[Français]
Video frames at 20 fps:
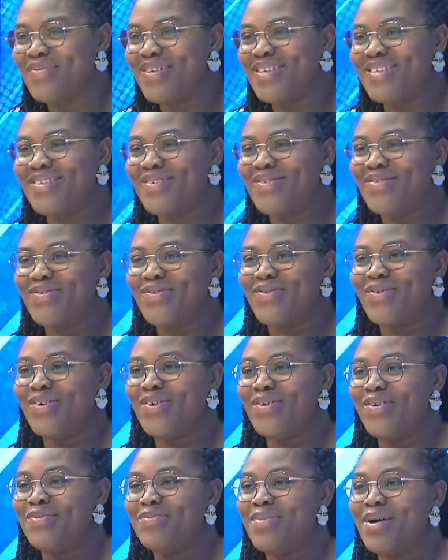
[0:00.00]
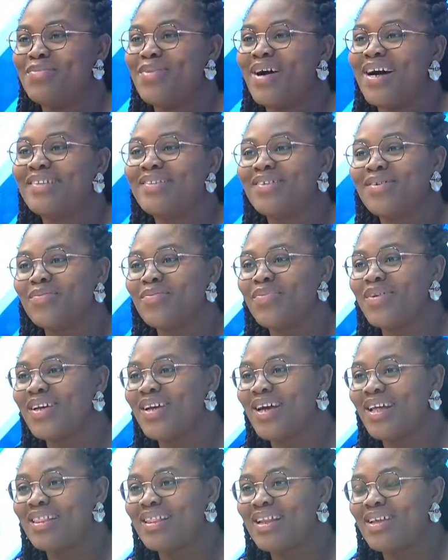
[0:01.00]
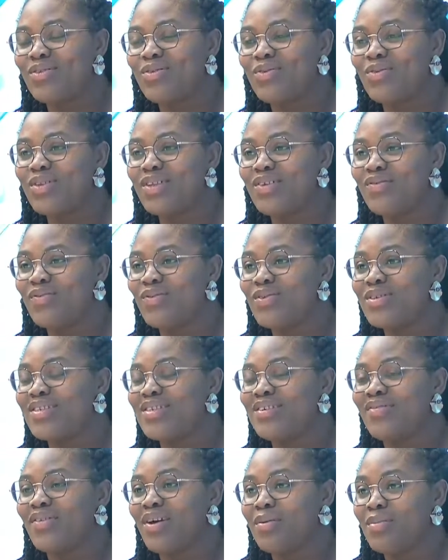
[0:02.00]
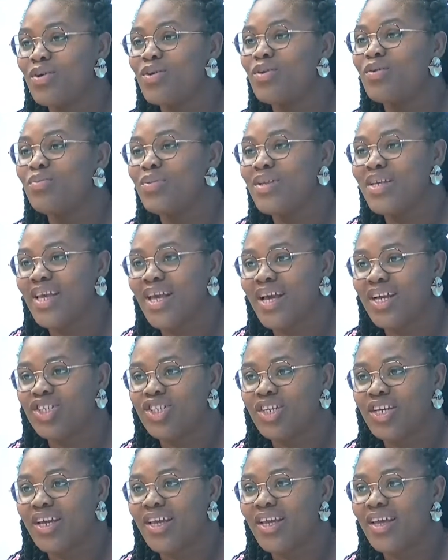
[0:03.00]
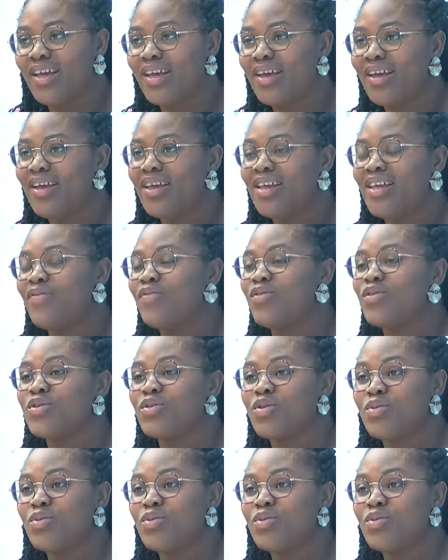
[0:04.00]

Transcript: parce que euh, maman à temps plein, athlète de haut niveau, c'est vraiment compliqué à gérer. Il faut se